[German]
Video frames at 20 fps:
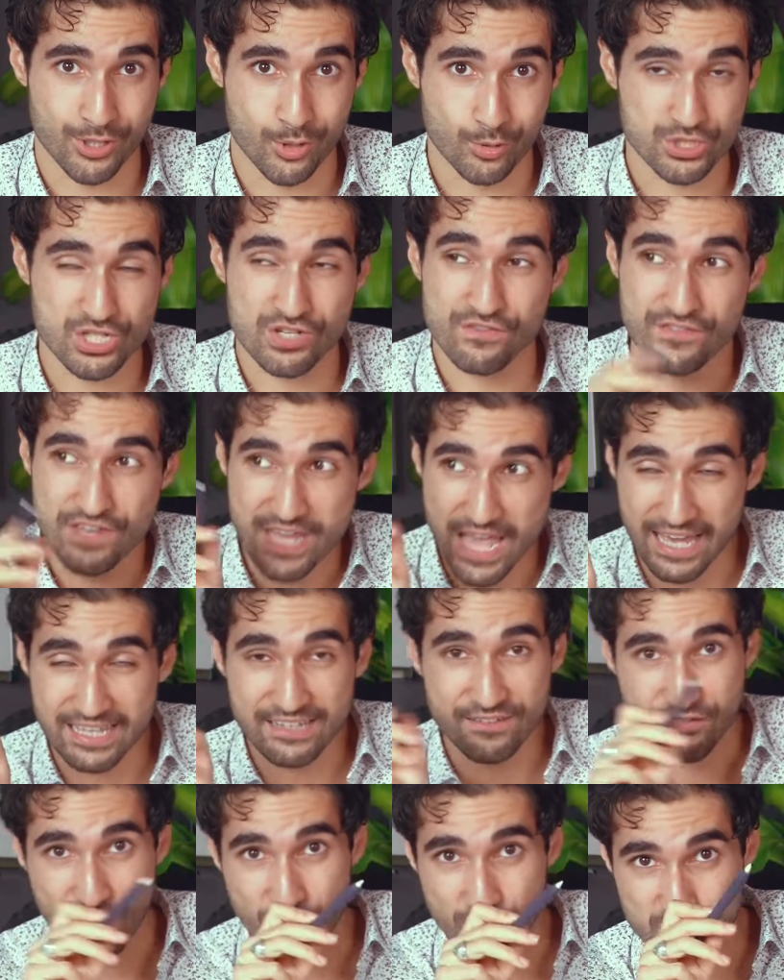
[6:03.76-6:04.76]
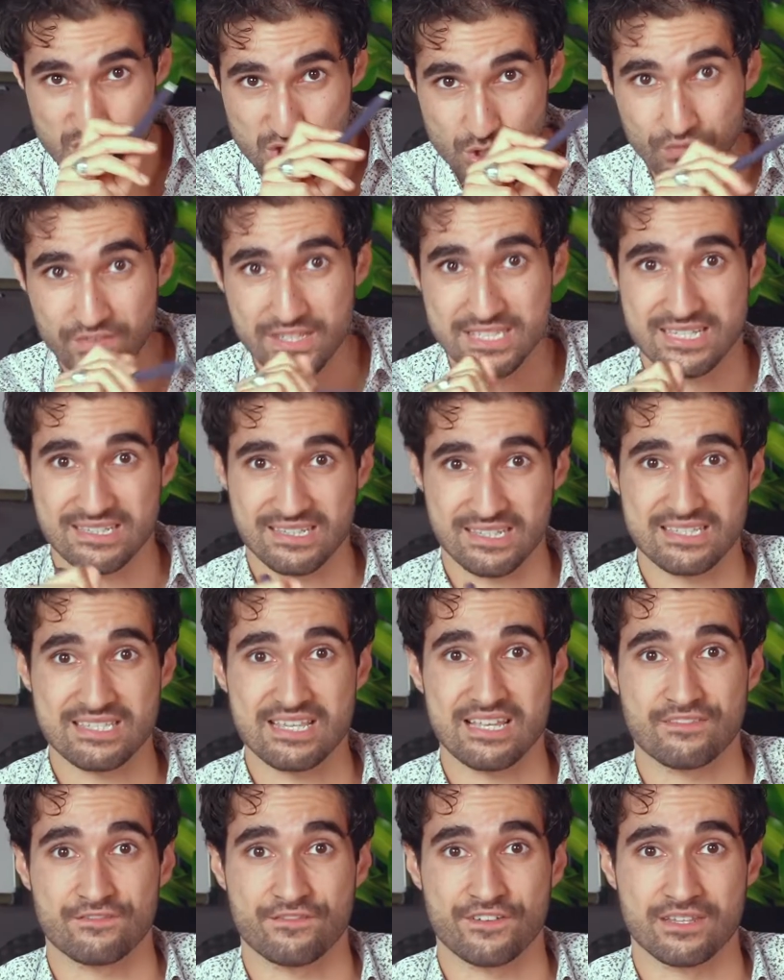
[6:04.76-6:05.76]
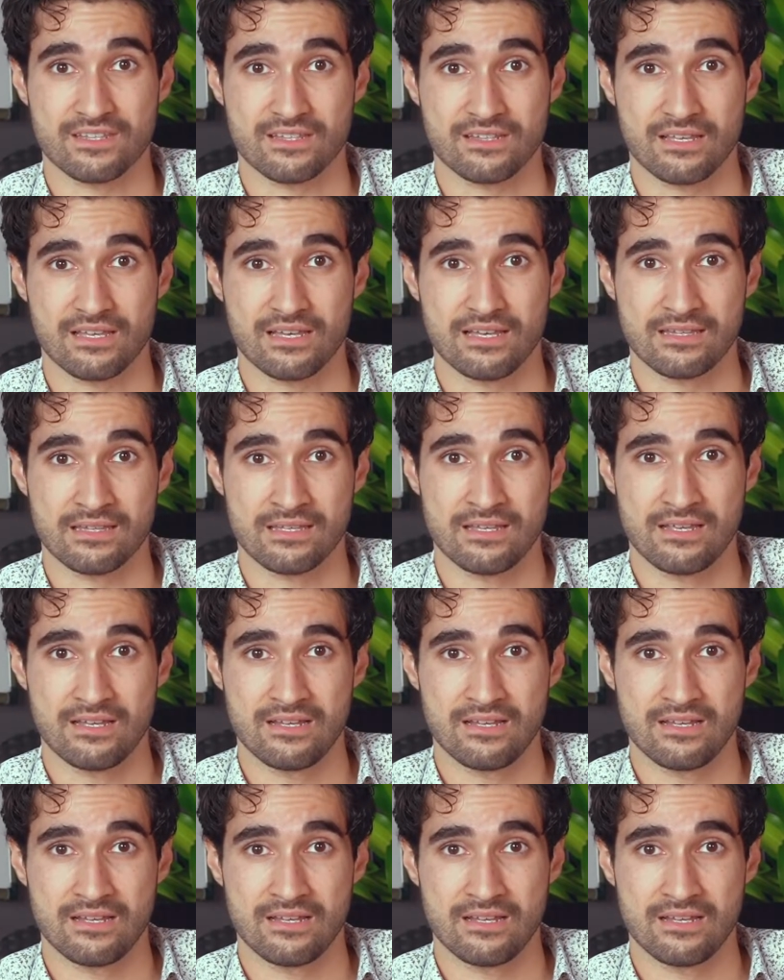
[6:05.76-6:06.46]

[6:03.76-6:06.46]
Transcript: Coach. Wie eine Frau sowas interessant finden kann.